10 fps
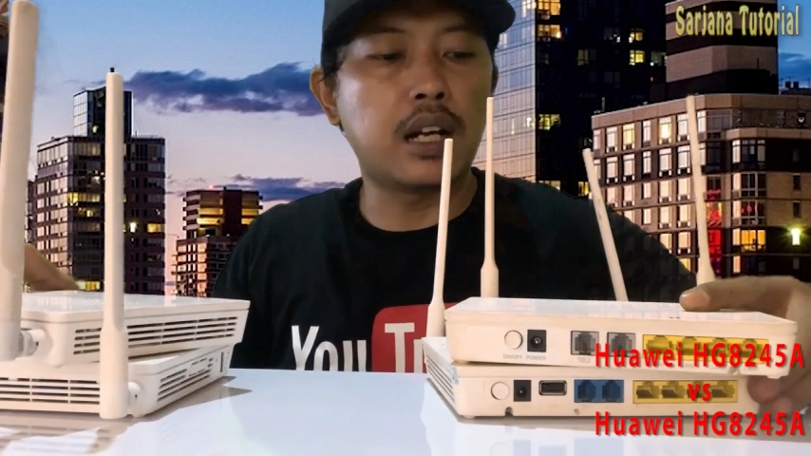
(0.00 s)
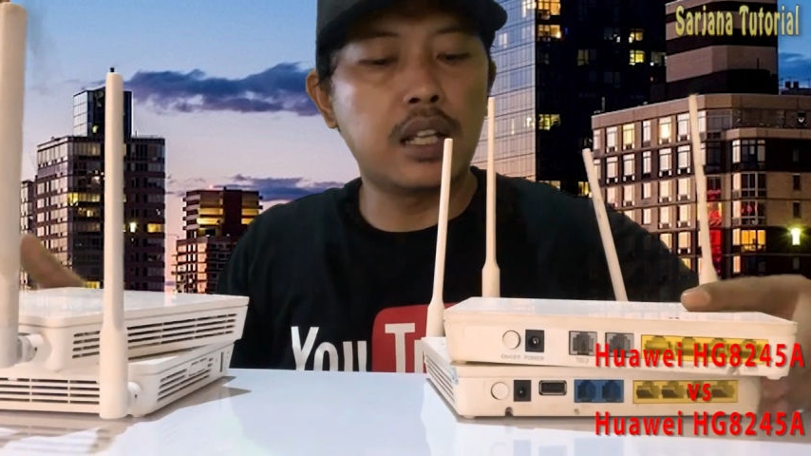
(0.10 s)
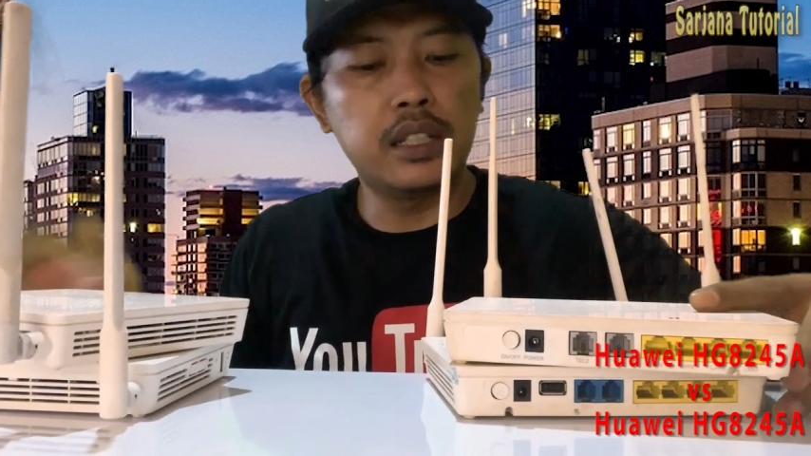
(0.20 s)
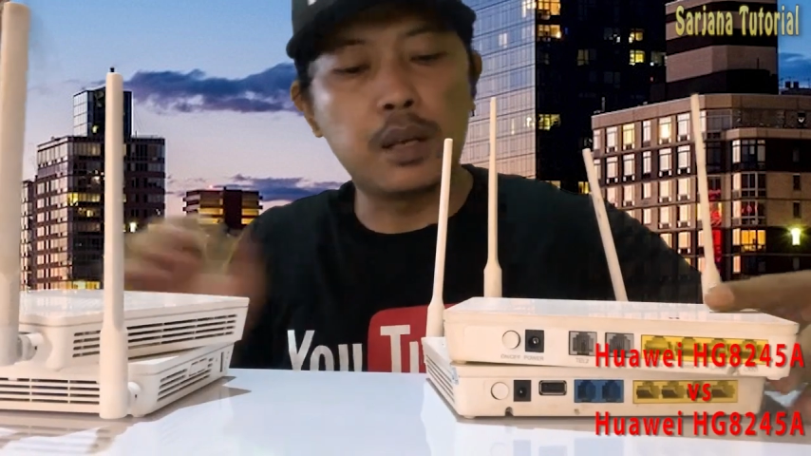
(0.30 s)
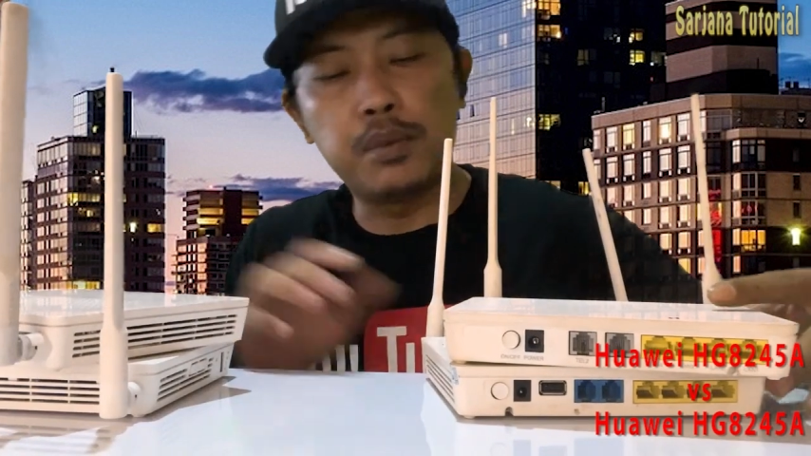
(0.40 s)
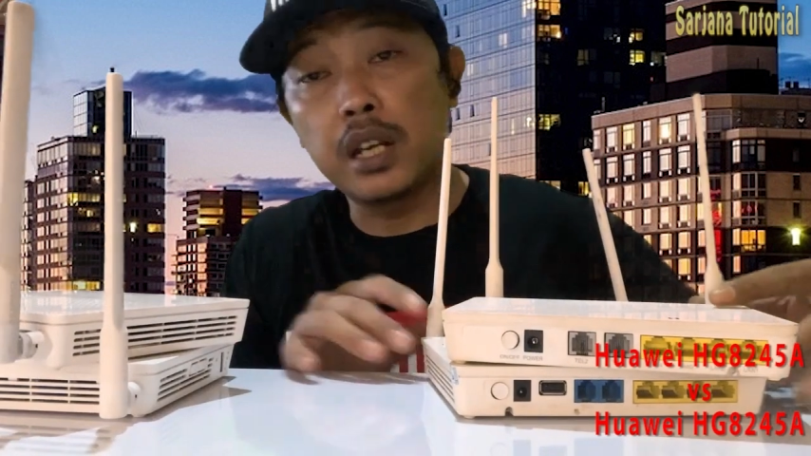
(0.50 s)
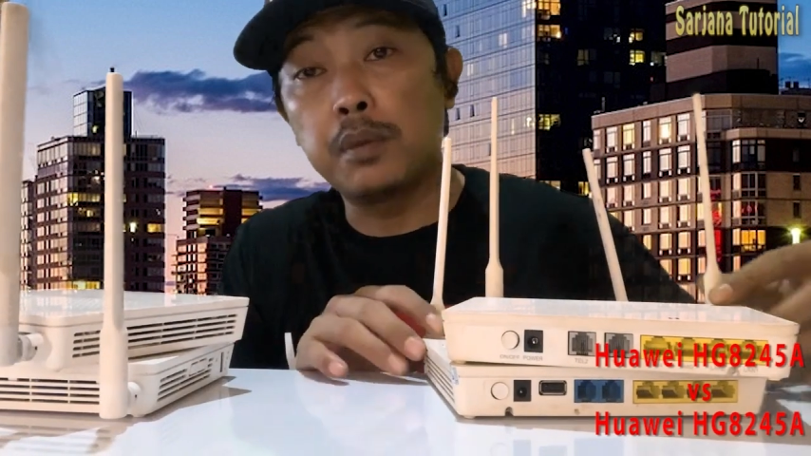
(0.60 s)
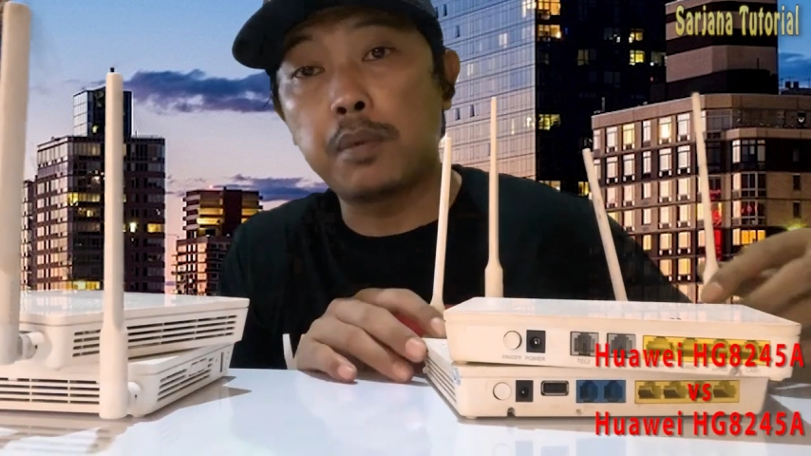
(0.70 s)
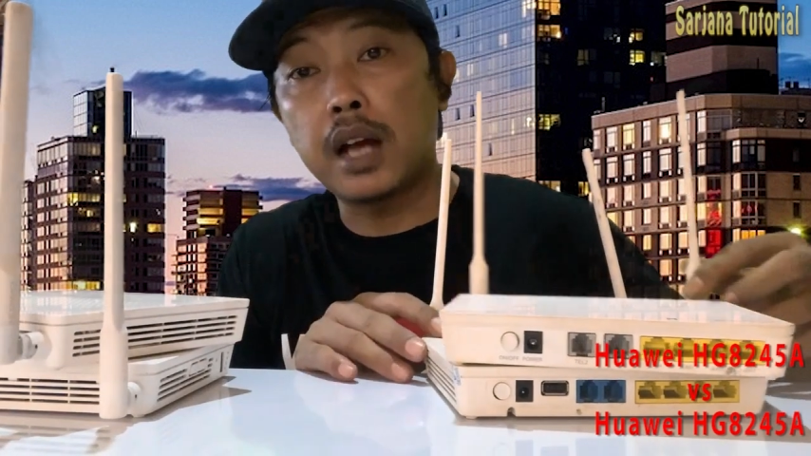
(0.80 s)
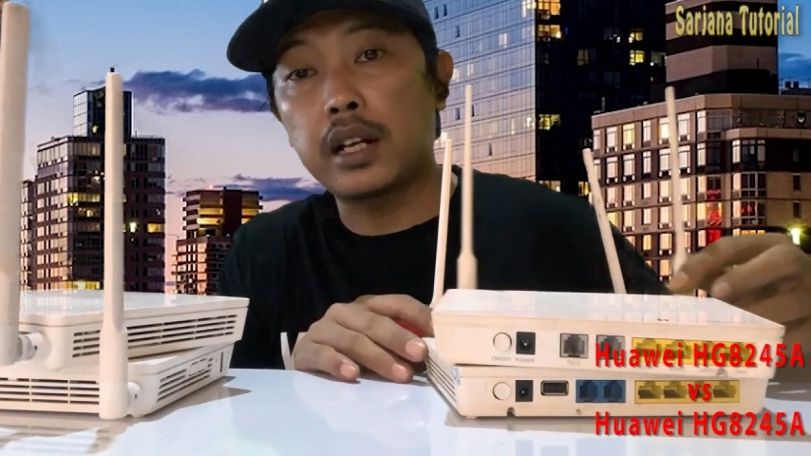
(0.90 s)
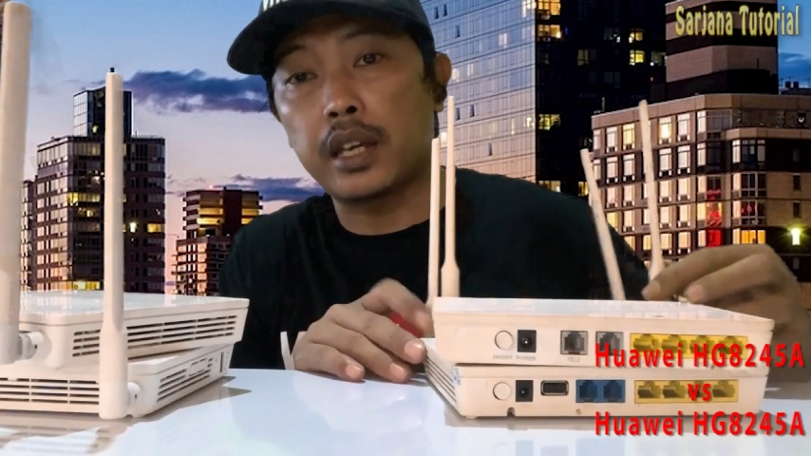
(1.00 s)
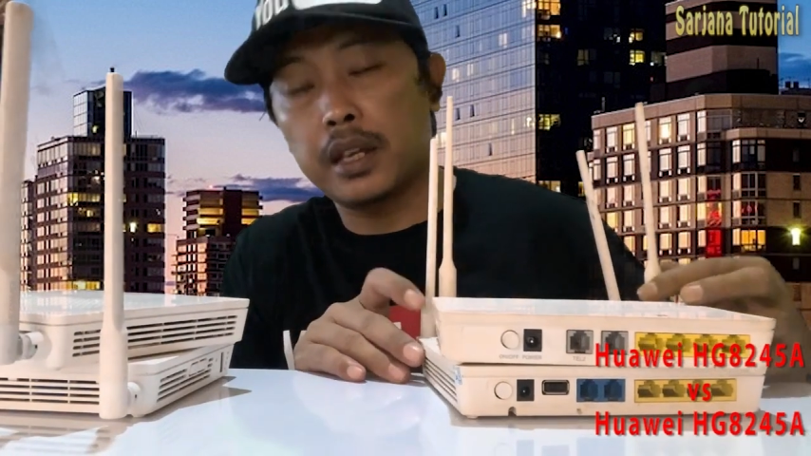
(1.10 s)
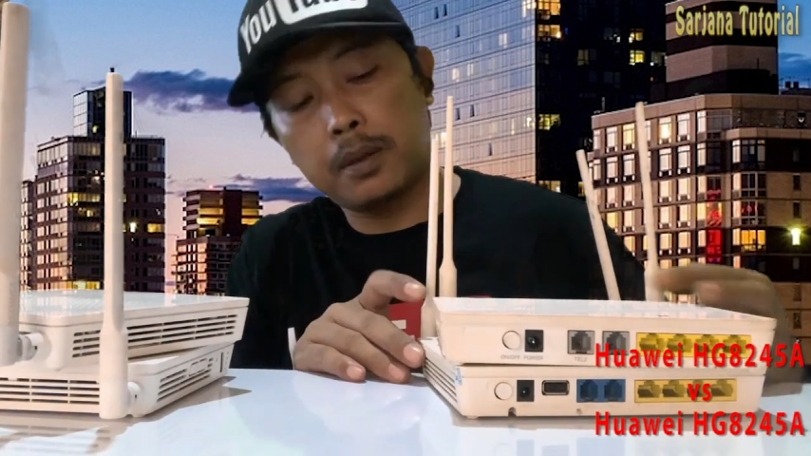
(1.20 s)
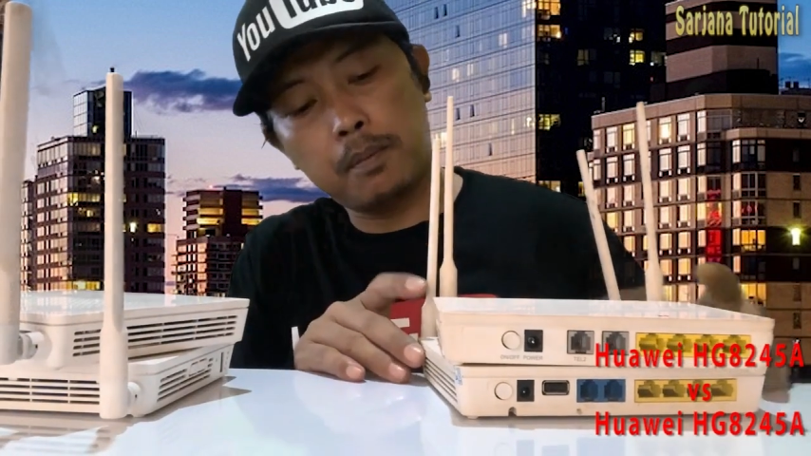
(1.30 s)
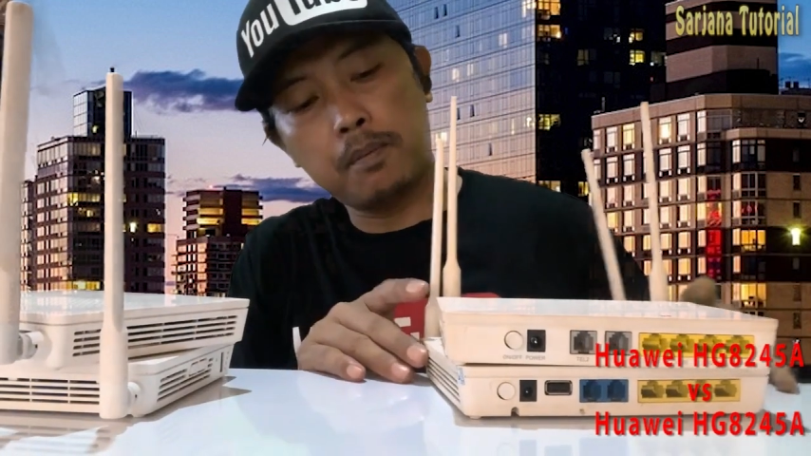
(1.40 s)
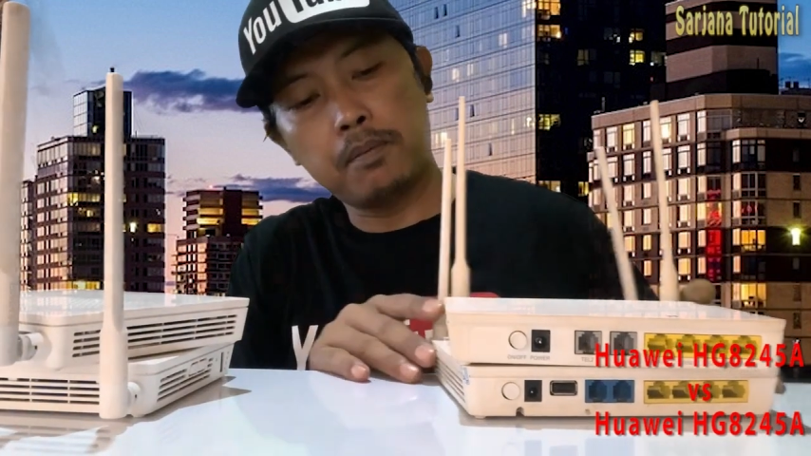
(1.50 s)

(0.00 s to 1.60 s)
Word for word: karena tidak bisa dipakai